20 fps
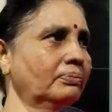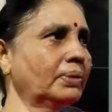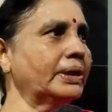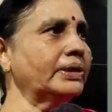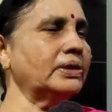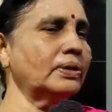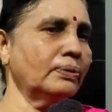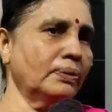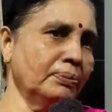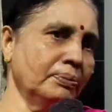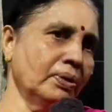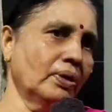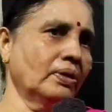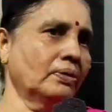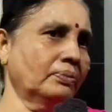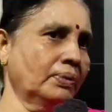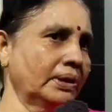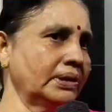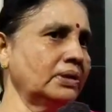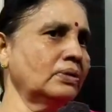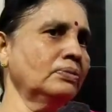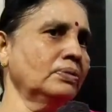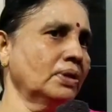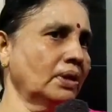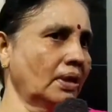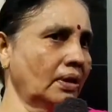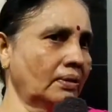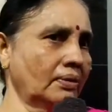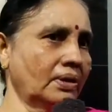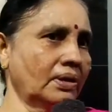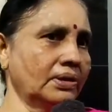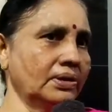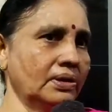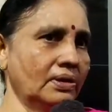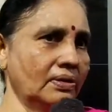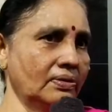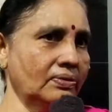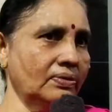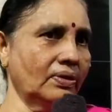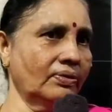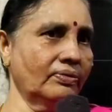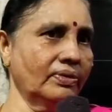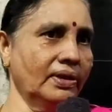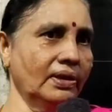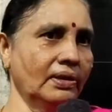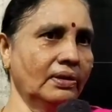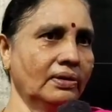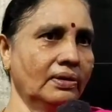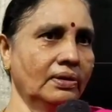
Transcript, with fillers: పంచకుమ పంచకుమ ఆంజనేయ స్వామి